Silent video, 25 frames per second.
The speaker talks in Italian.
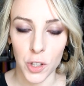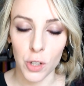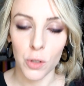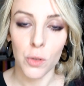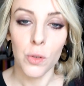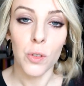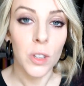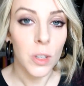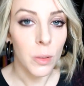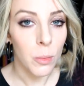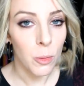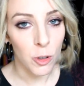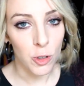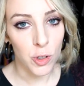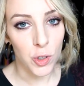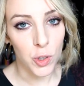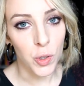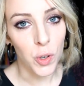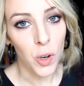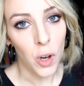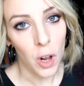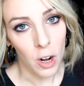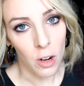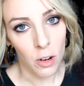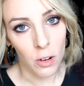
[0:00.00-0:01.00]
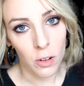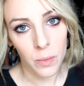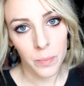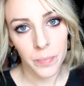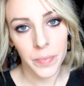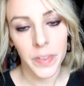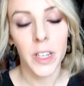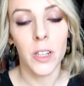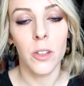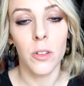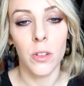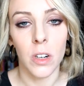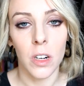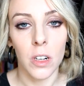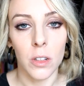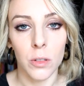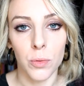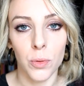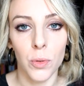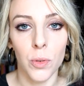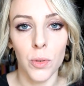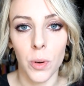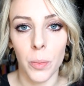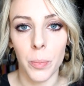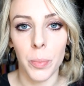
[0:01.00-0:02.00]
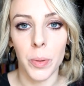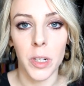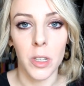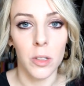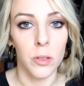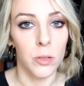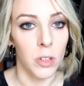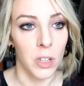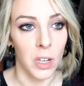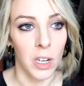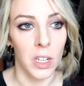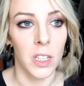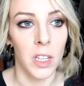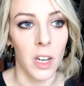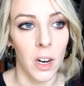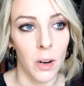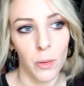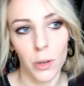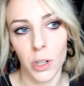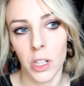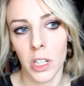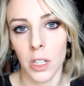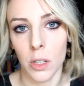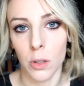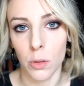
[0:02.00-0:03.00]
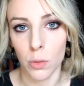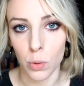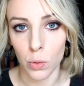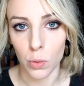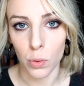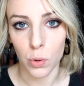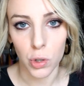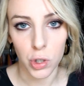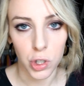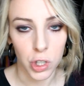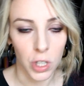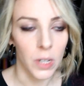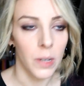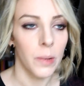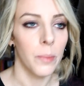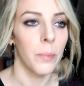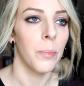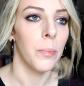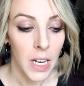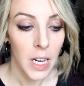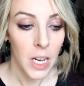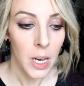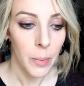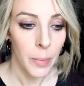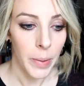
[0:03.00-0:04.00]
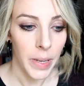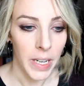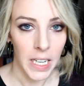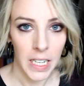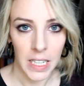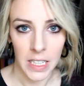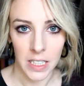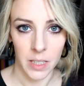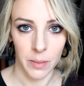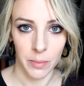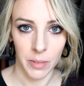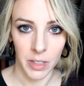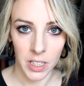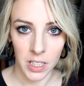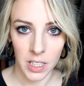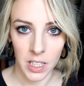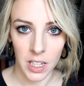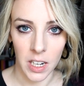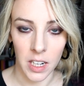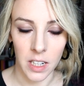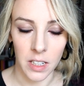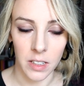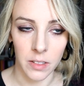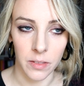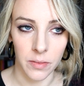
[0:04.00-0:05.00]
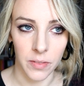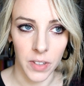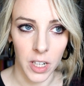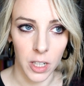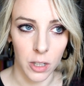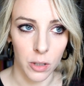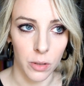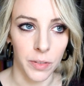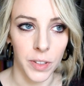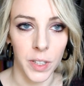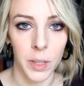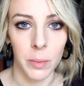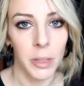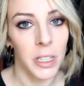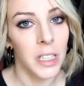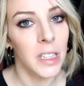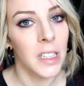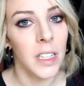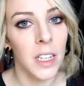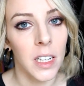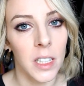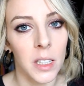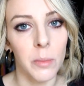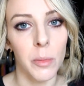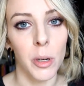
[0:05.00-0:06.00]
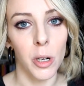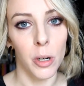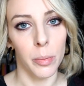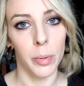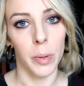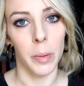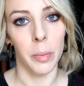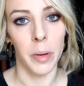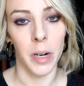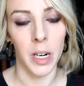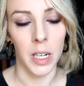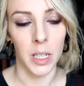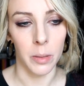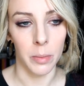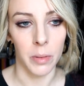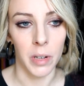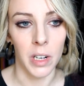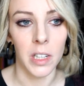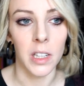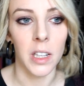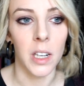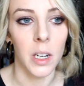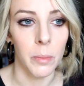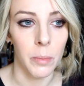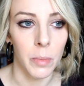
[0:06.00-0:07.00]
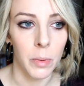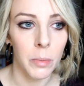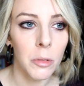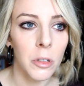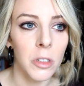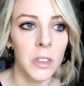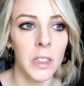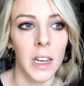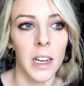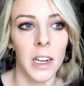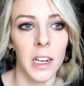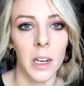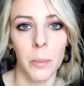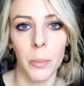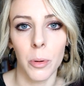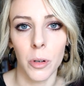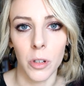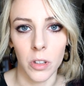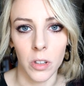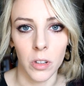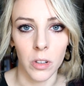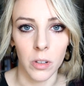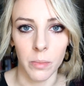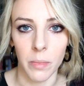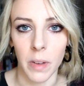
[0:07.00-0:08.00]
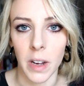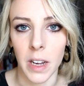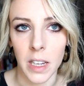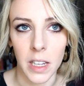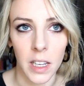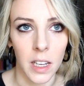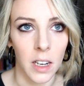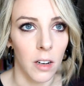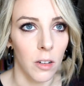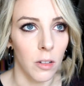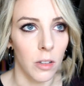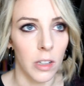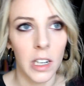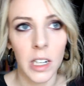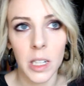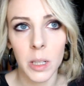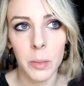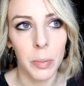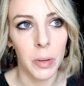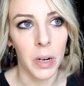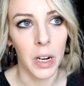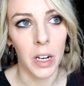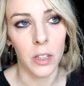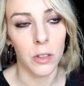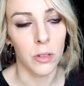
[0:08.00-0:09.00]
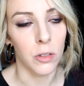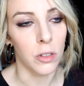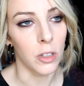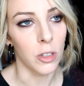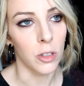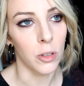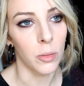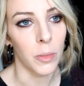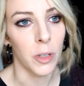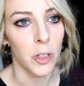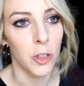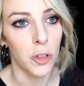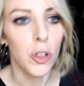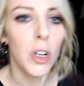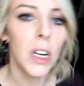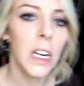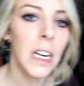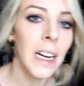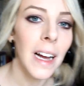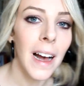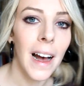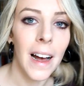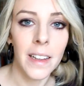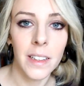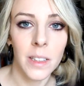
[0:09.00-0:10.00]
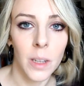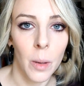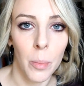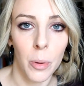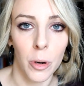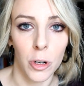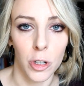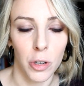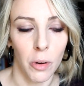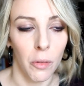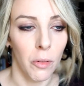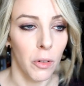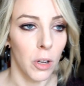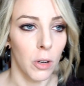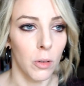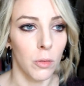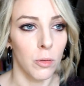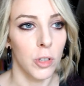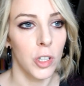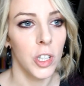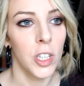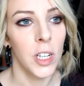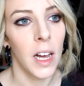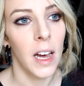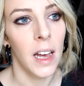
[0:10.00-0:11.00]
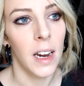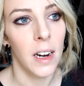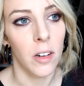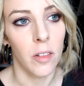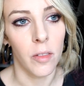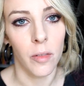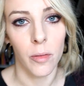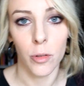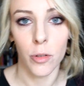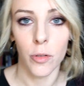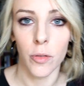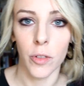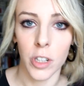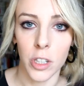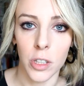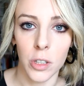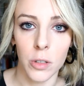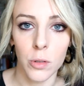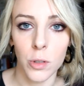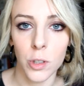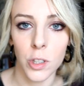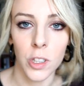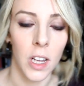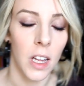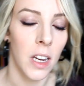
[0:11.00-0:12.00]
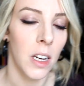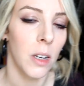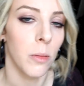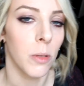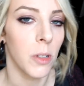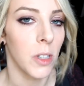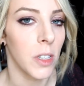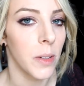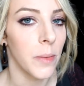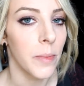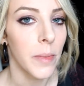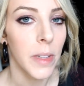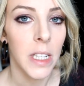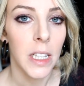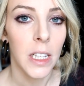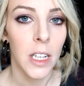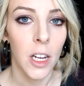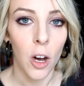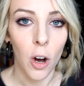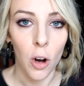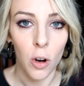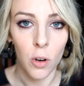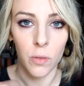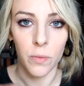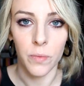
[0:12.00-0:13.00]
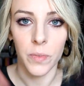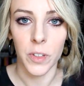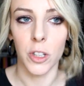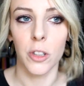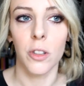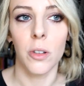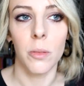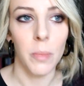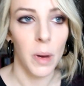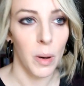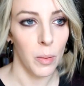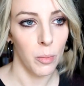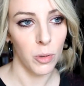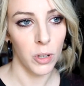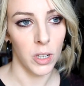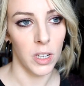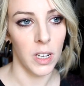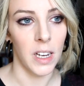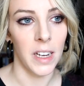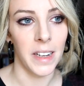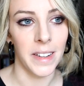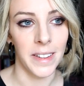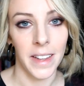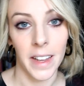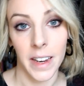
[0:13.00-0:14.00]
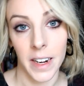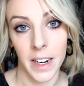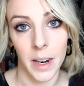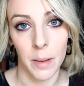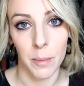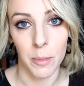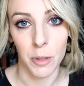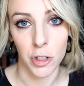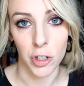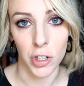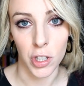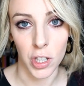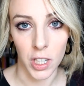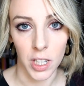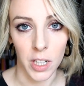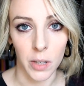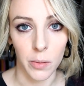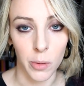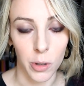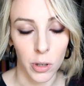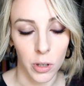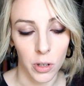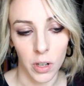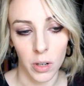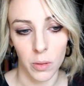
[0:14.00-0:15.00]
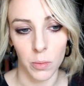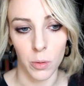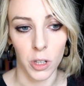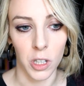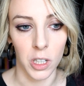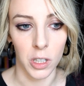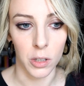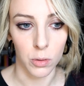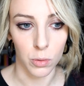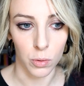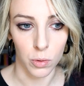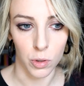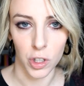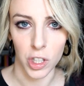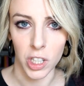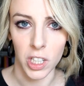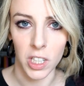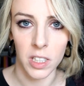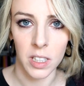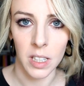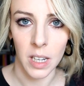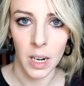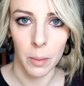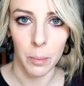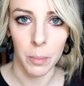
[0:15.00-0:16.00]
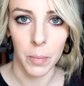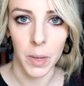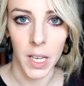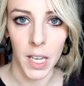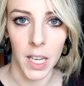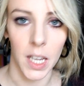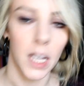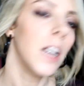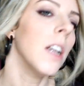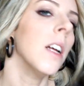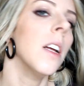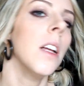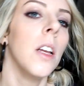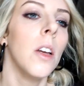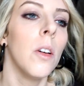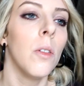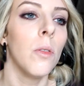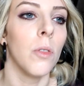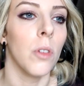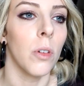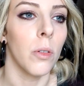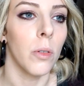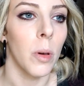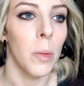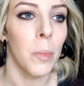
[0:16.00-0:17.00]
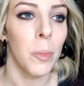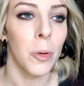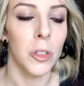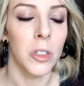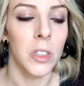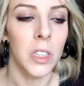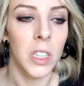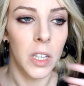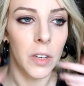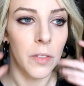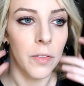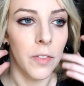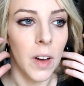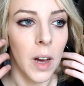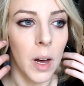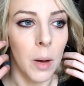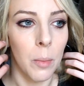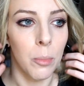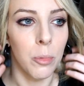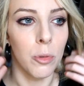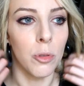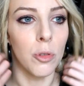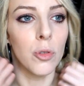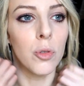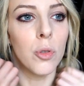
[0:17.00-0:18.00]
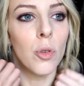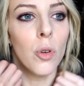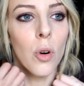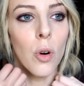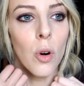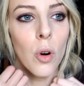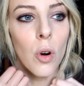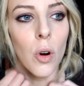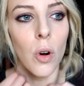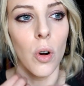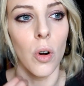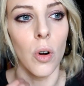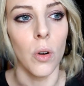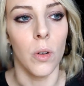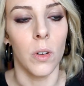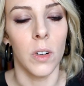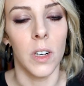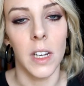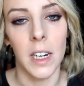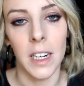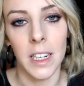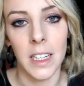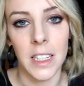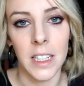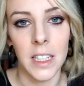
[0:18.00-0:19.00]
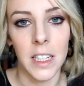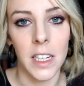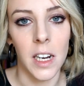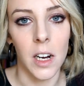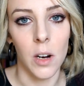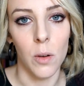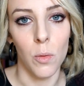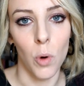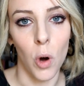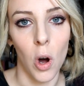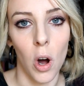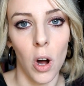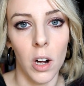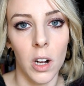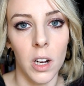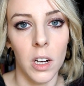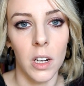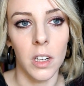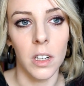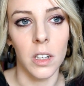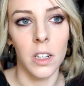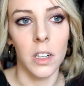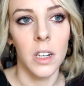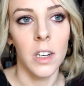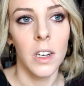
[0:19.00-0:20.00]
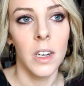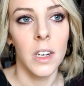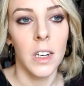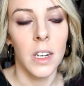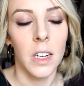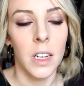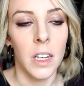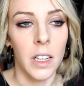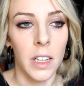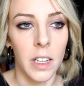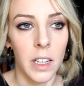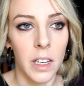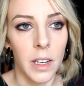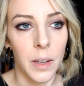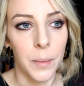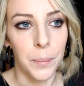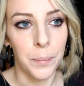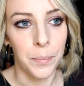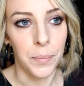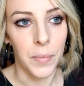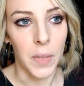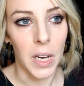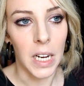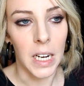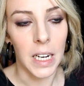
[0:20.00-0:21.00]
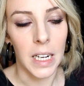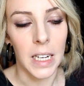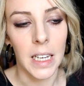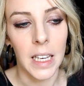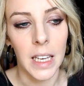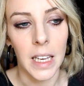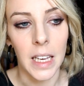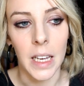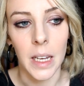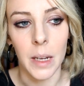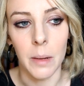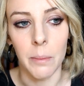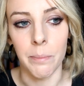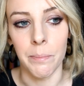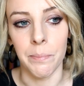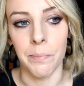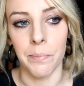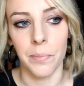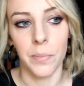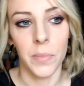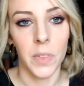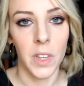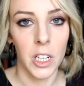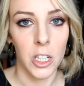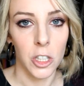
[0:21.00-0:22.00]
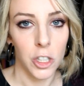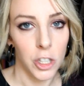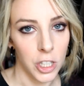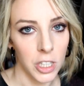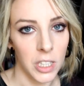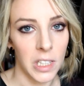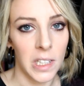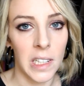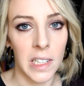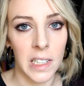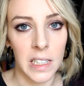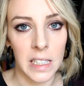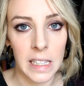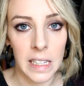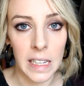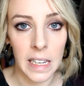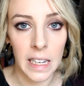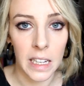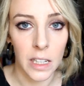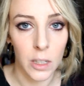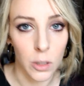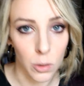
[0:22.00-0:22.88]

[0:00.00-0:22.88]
a tutti e buongiorno. Allora, sono appena tornata al Rock Sushi perché stamattina verso fine mattinata mi ero preparata per andare in biblioteca poi ormai era l'ora di pranzo ho detto mangio a casa però c'avevo da cucinare non avevo voglia di cucinare quindi ho convinto il babbo ad andare a mangiare al wok and sushi che sarebbe uno di quei posti che fa appunto griglia, wok e mm, anche mm, cinese e